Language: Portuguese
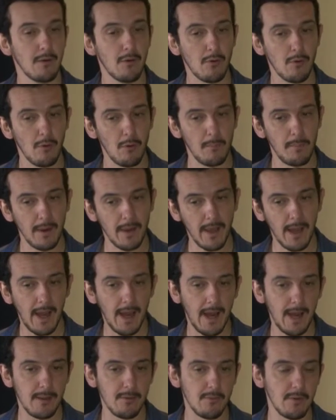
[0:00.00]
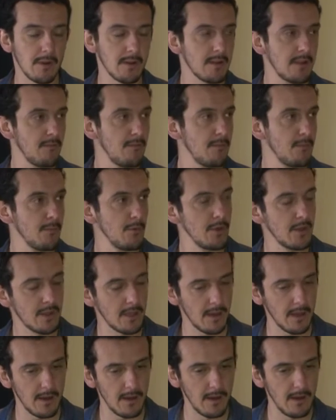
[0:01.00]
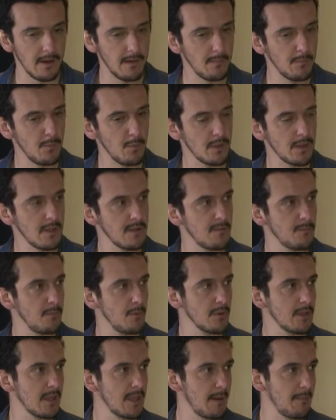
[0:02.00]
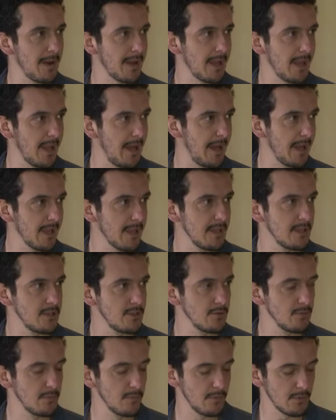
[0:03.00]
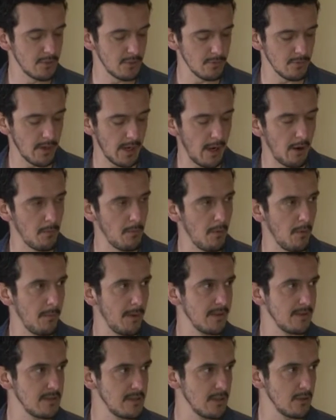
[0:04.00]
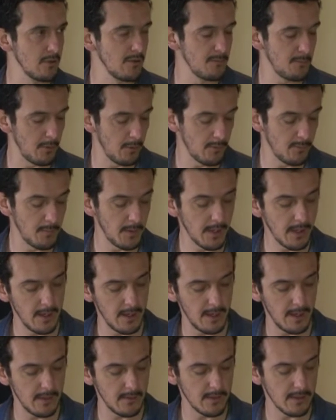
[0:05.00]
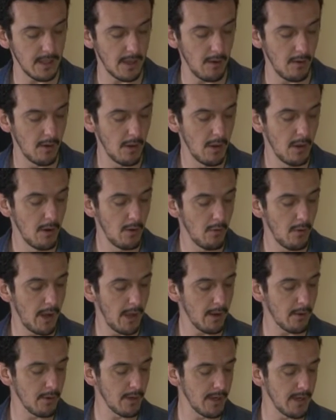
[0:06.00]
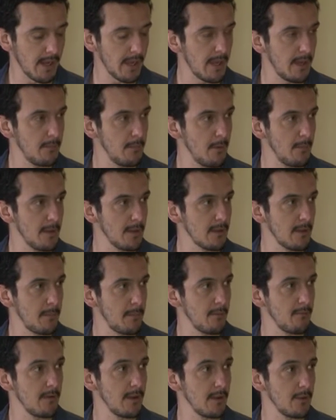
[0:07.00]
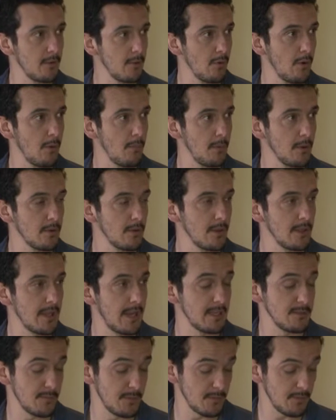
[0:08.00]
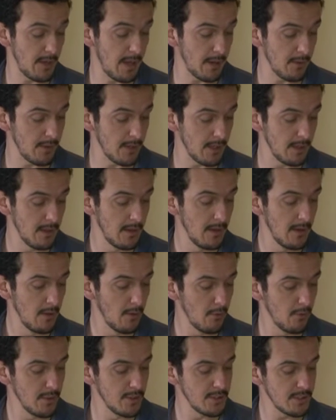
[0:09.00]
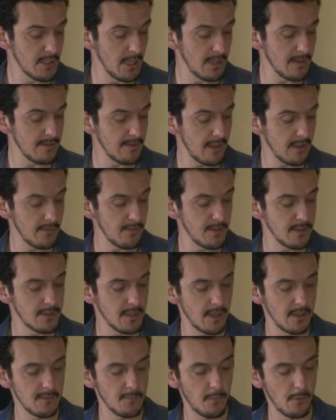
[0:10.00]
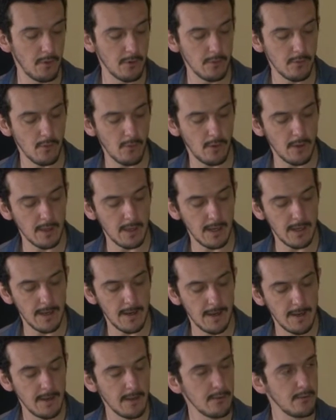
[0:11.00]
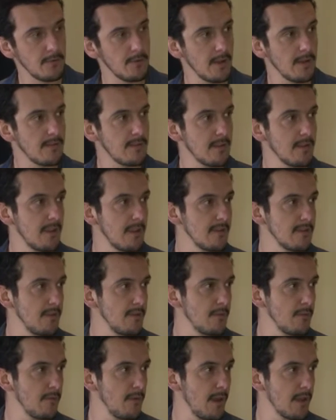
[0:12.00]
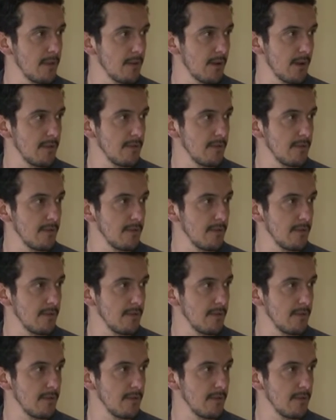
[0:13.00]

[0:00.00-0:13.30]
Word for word: complicado, um ano que teve muita, muita disputa da McLaren, que tinha um, tinha um carro bom, mas tinha dois pilotos brigando e tal. O Raikkonen naquele momento aproveitou a oportunidade, mas o Raikkonen hoje tem 123 pontos contra 236 do Vettel, quer